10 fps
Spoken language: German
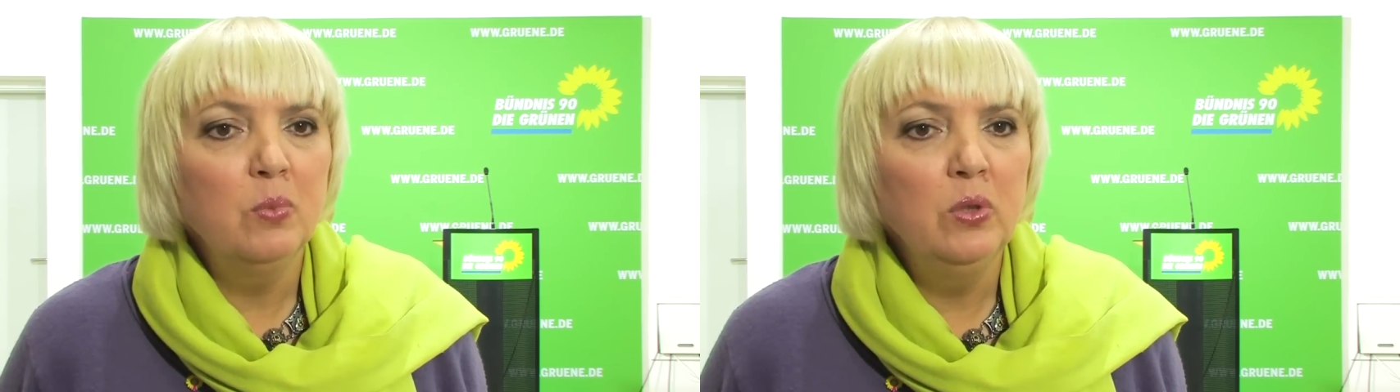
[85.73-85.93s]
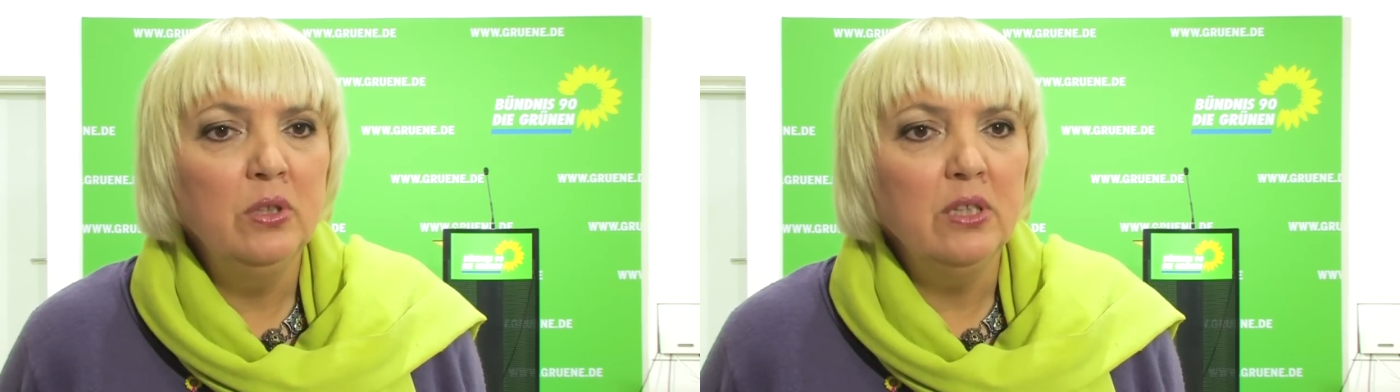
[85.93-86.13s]

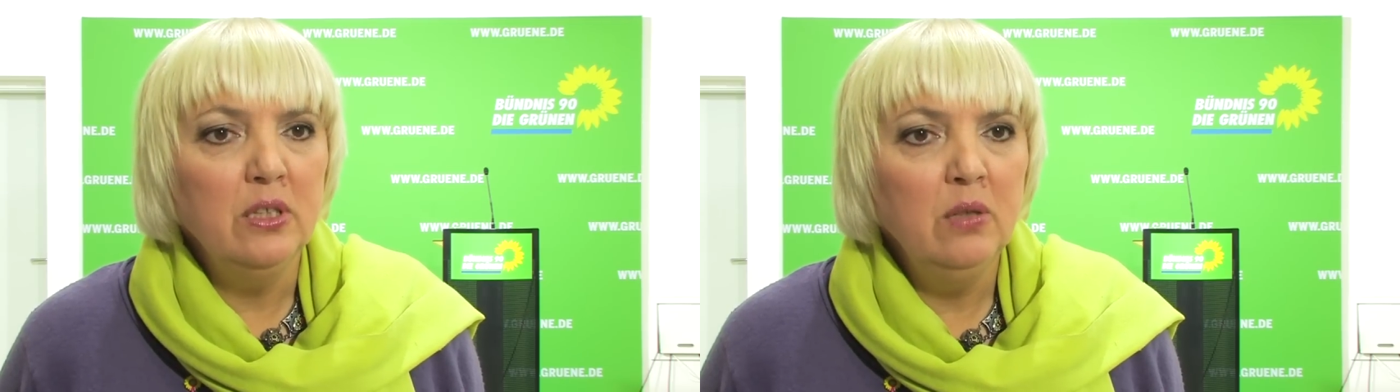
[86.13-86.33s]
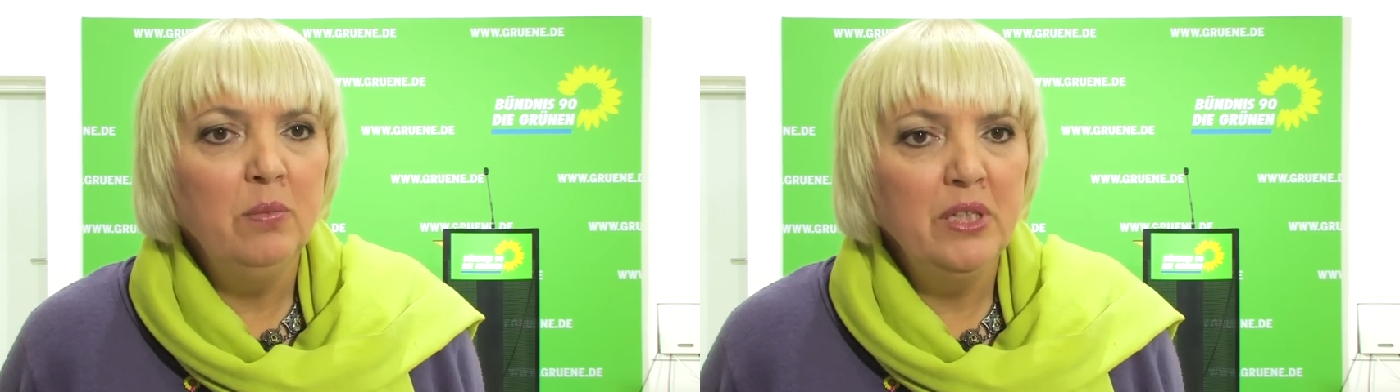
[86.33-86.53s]

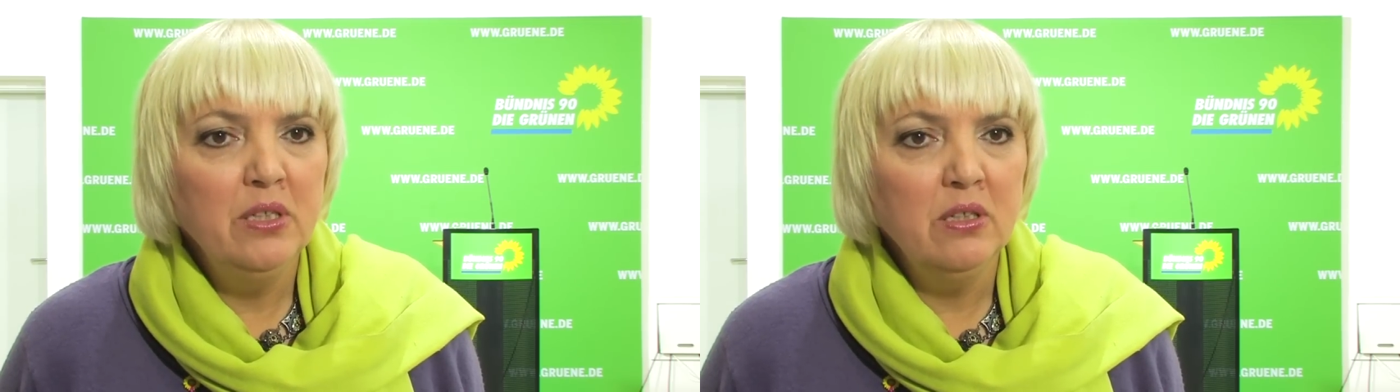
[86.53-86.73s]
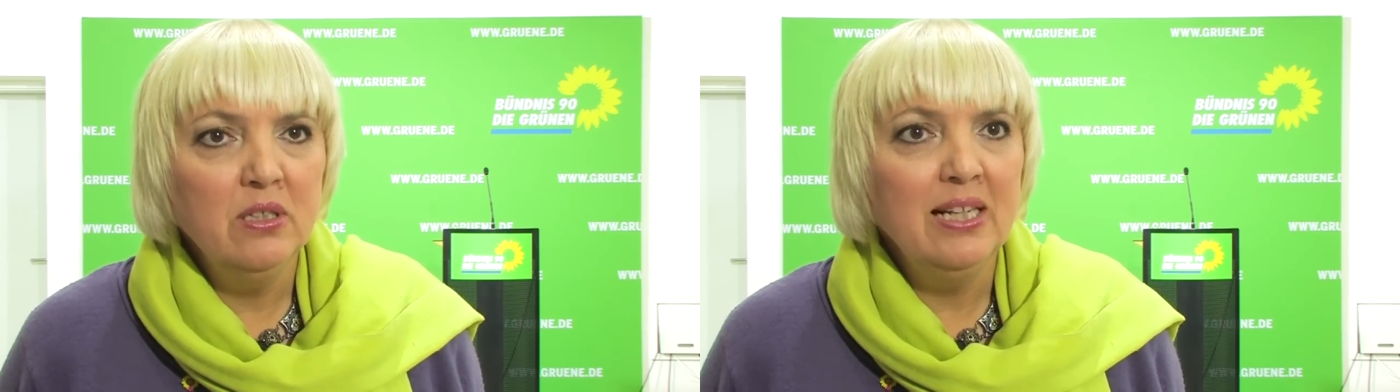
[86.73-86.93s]

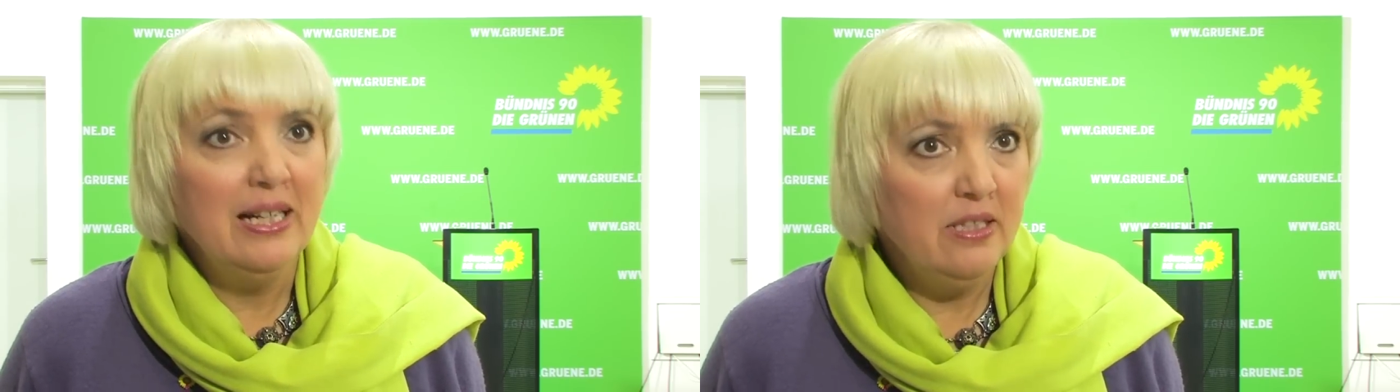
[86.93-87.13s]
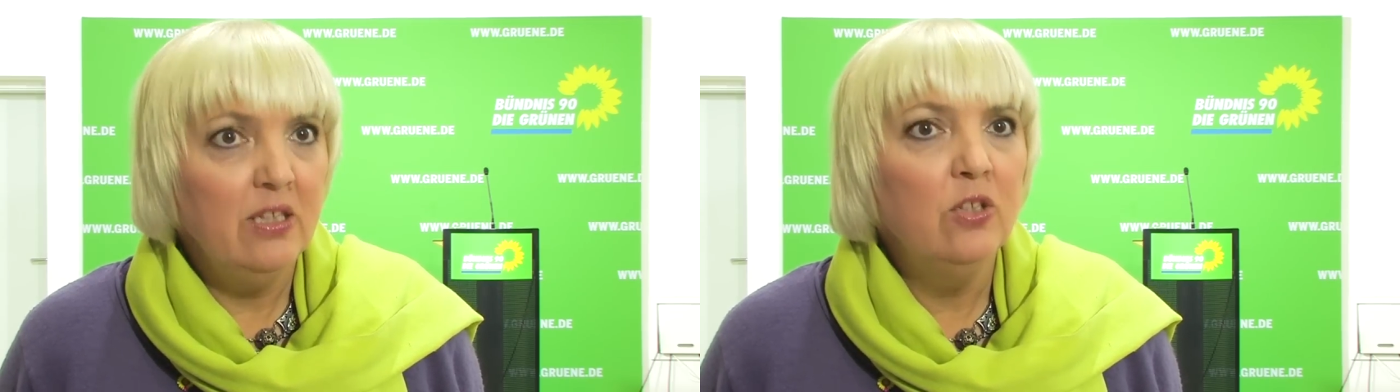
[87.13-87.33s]
Bundesinnenministers
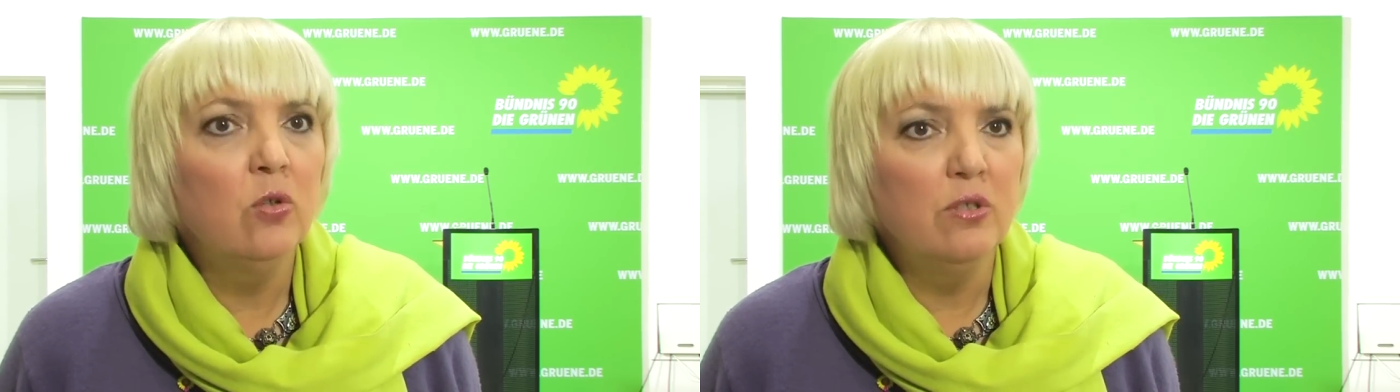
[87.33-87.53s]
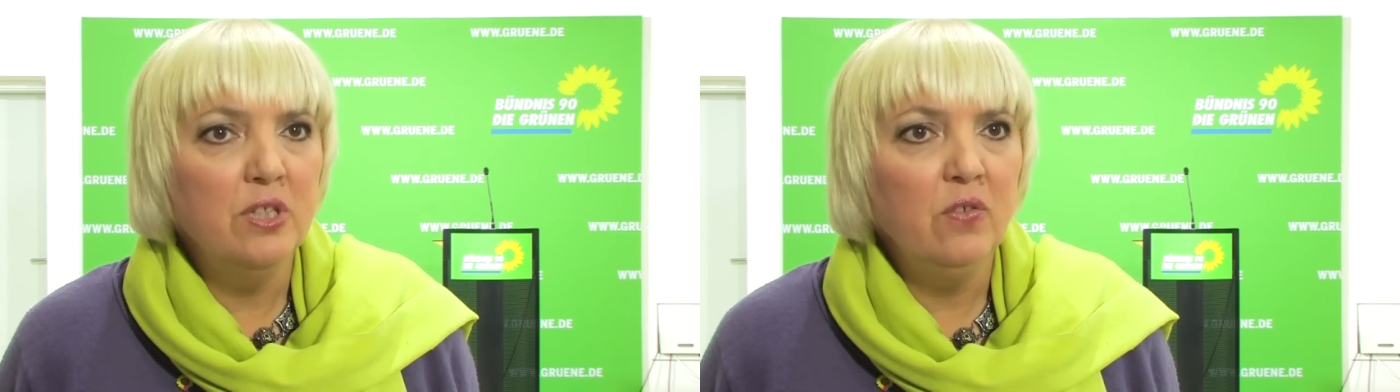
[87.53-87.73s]

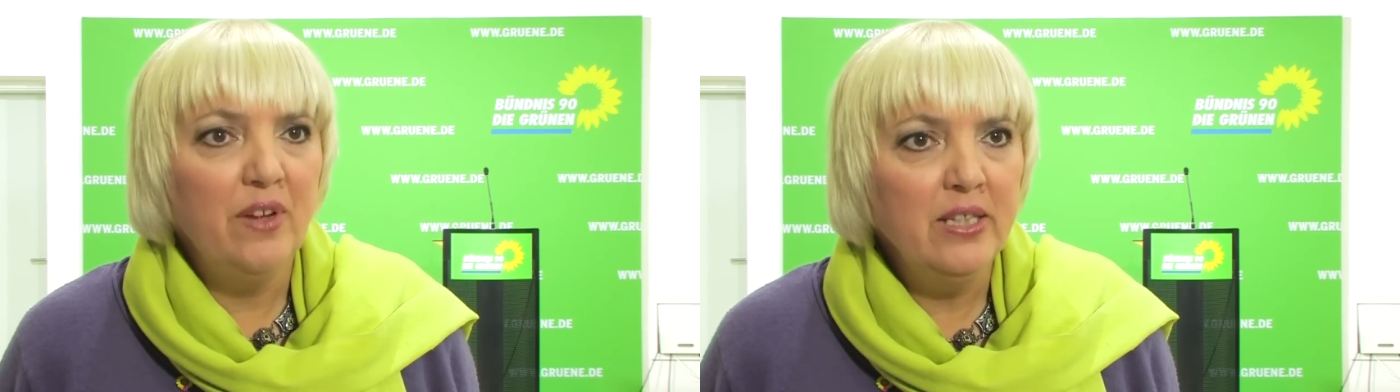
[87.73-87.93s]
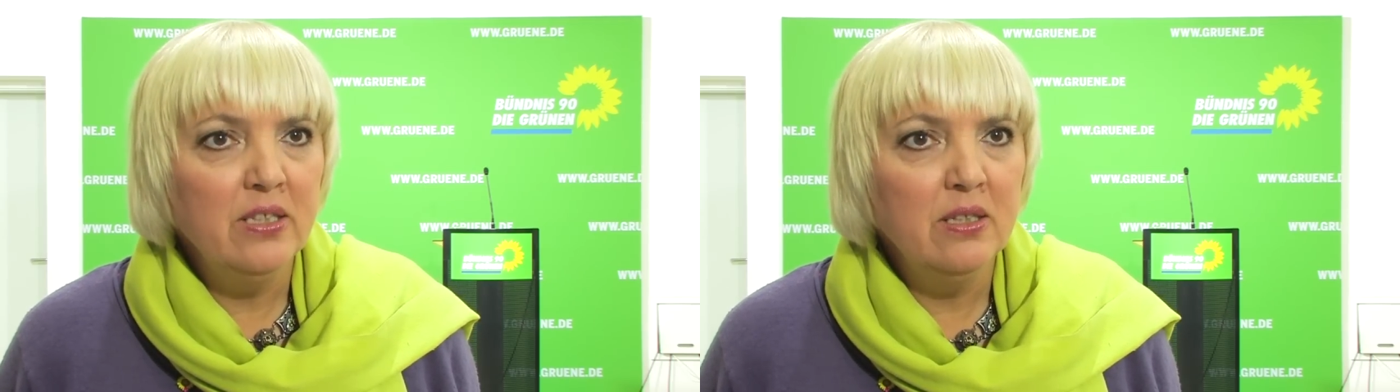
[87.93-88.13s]
tatsächlich
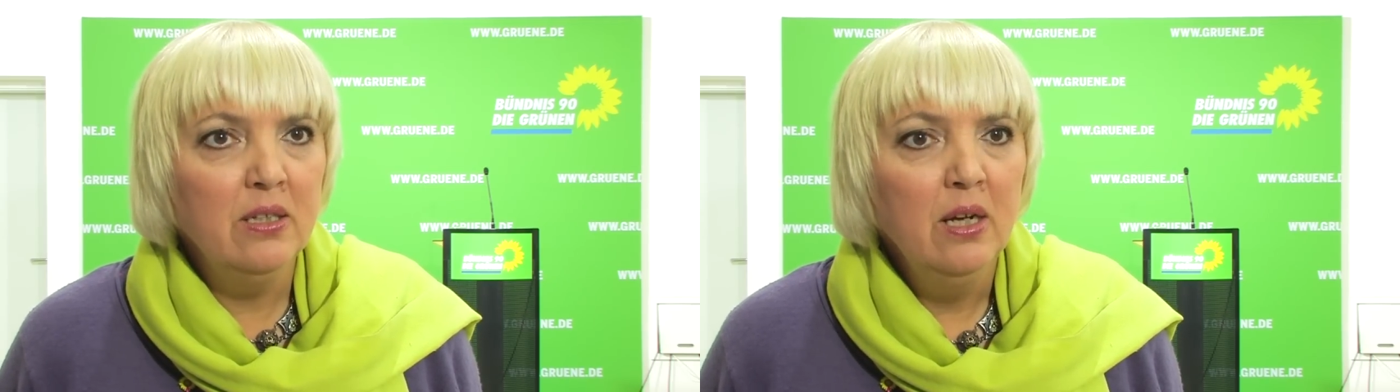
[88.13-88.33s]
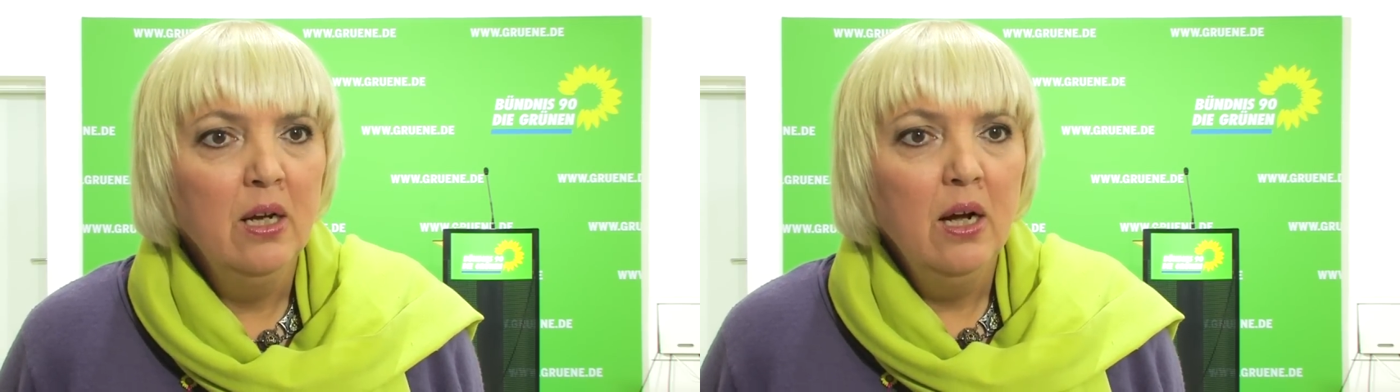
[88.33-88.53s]
Konsequenzen